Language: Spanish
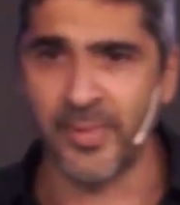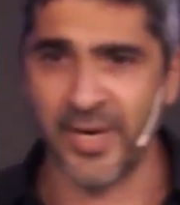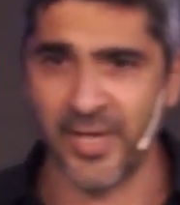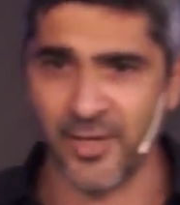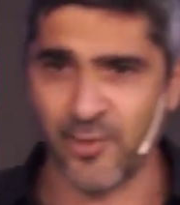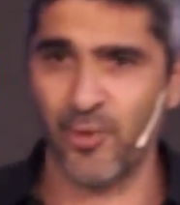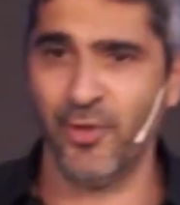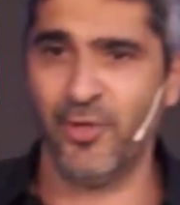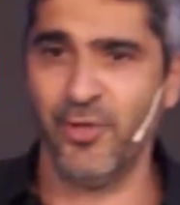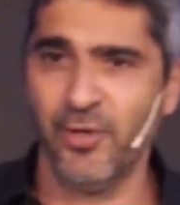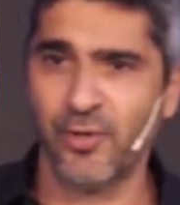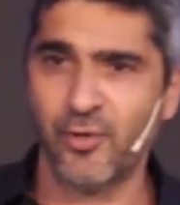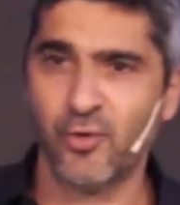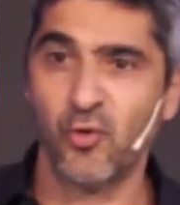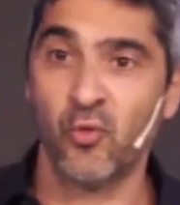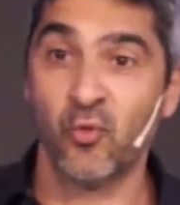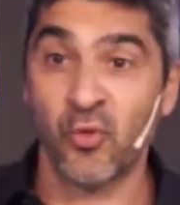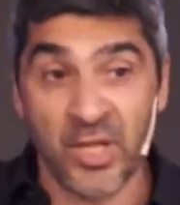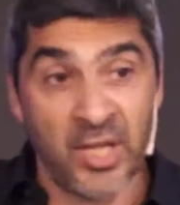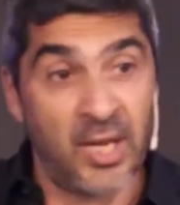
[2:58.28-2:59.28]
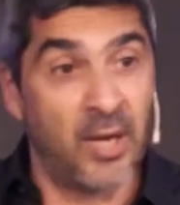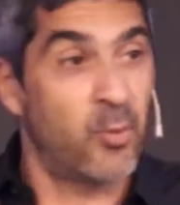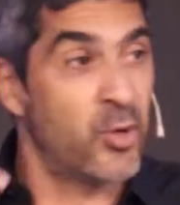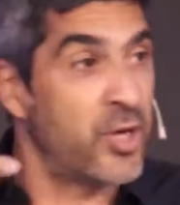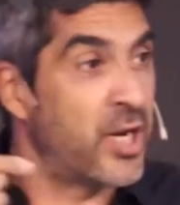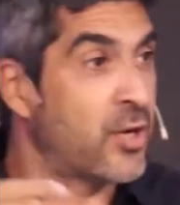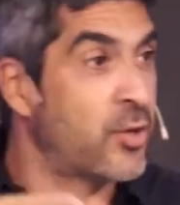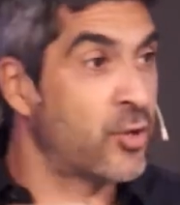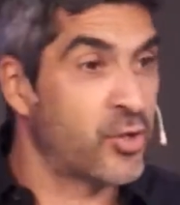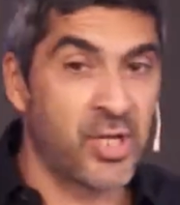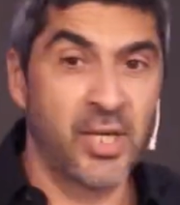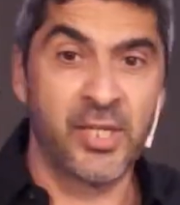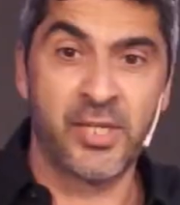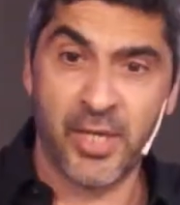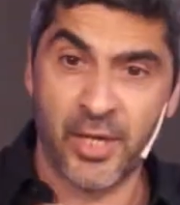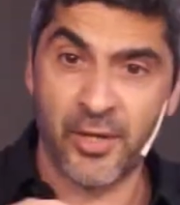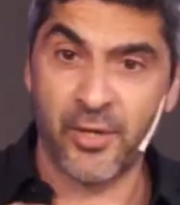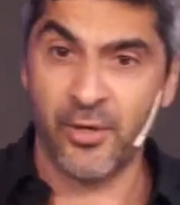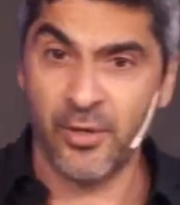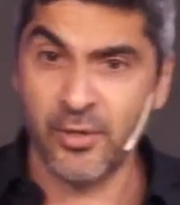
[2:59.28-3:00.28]
Para eso es Dios. Una de las buenas cosas de
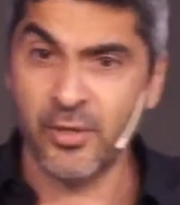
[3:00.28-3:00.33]
ser